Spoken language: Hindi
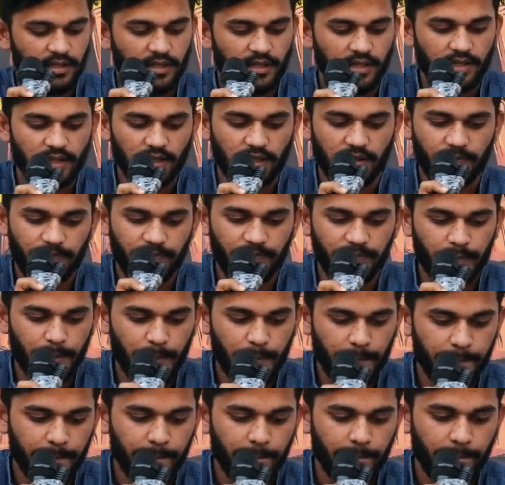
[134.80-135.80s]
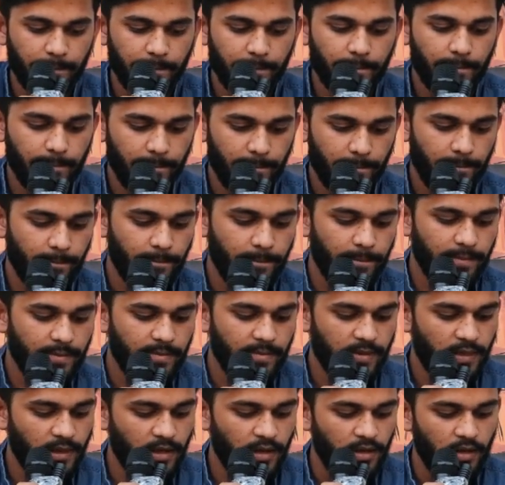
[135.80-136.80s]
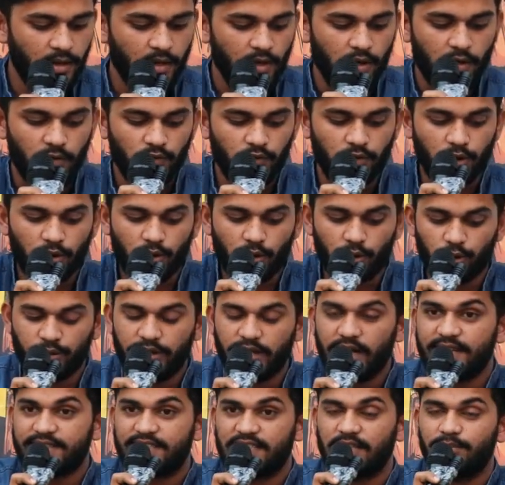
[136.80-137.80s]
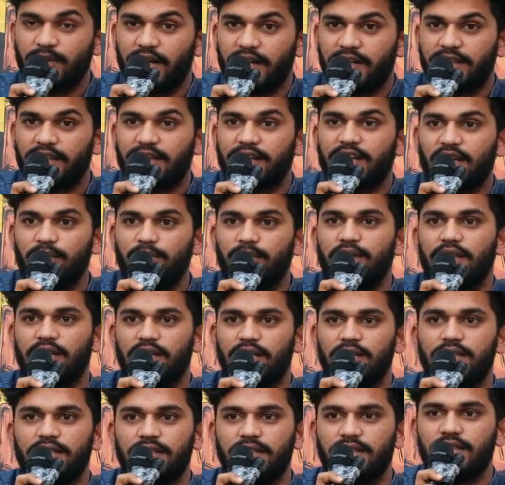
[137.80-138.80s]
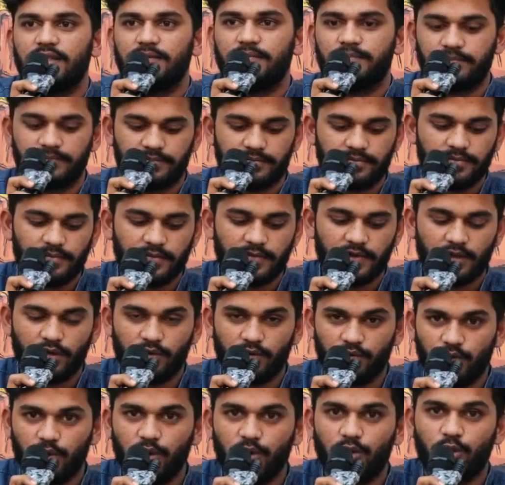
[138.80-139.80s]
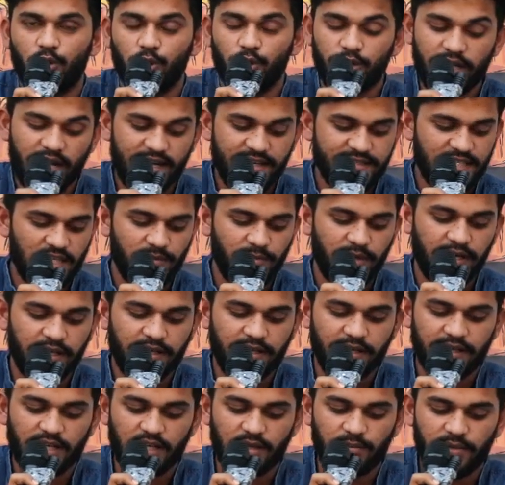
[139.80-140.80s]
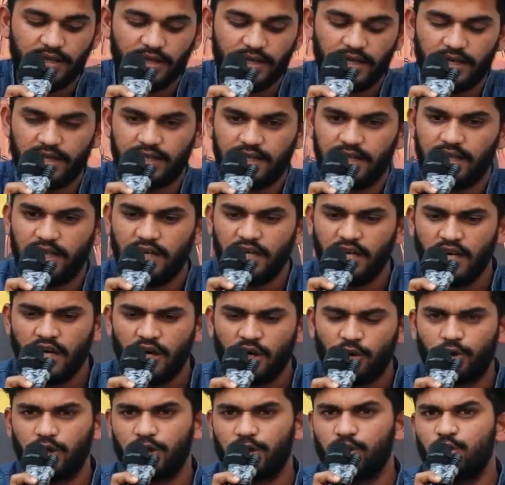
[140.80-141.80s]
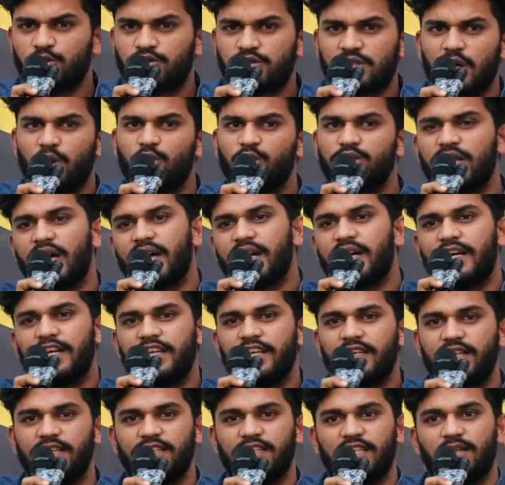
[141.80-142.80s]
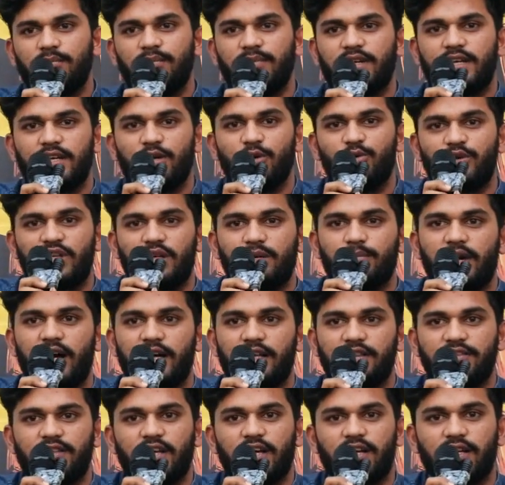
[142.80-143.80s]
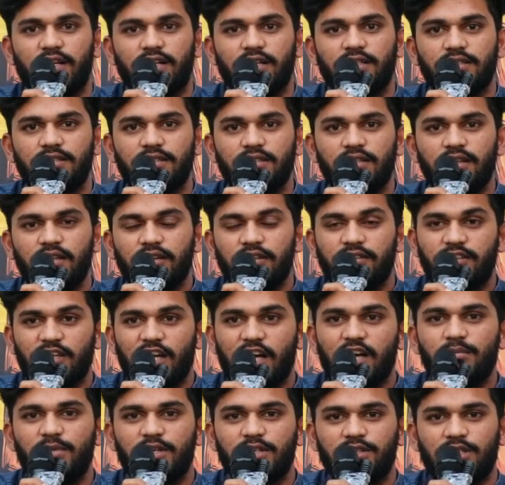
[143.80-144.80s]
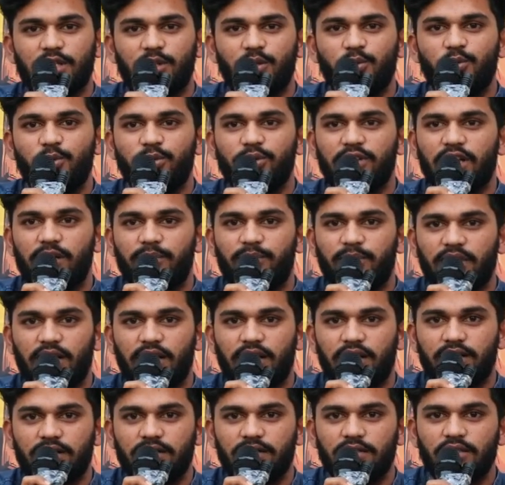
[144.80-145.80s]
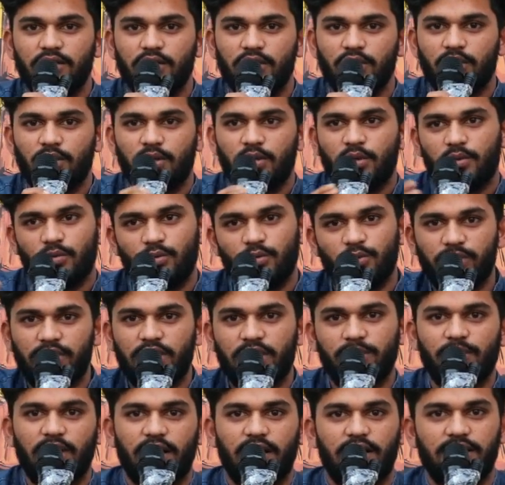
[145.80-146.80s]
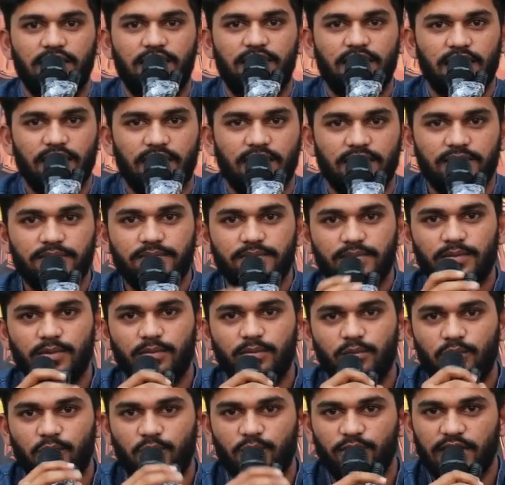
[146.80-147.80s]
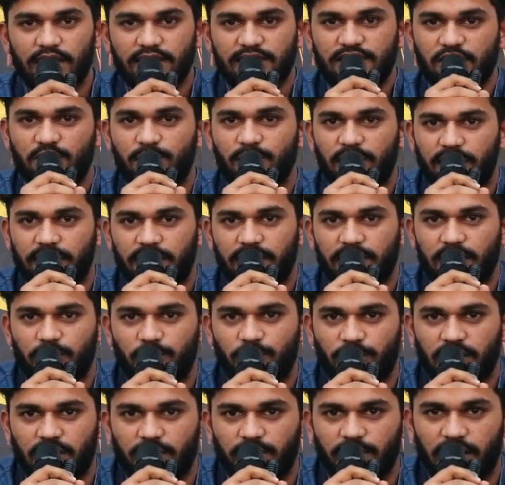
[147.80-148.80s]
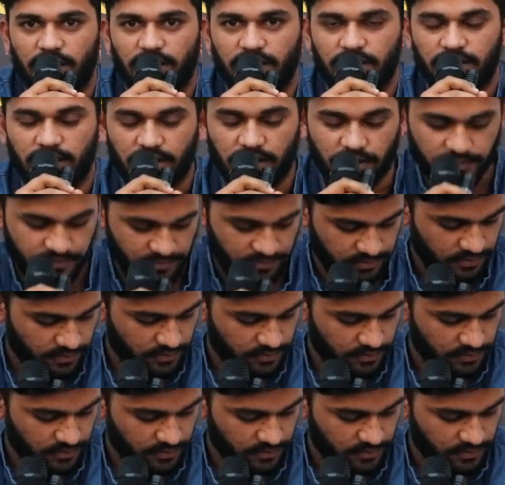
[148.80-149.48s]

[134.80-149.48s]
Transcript: ठीक है वो खुदा से बढ़कर है मेरे लिए वो खुदा से बढ़कर है मेरे लिए कोई दूसरा उदाहरण ही नहीं है मेरे उनकी महानता का क्या बताओ उनका प्यार उनकी महानता खुदा से बढ़कर है उनकी महानता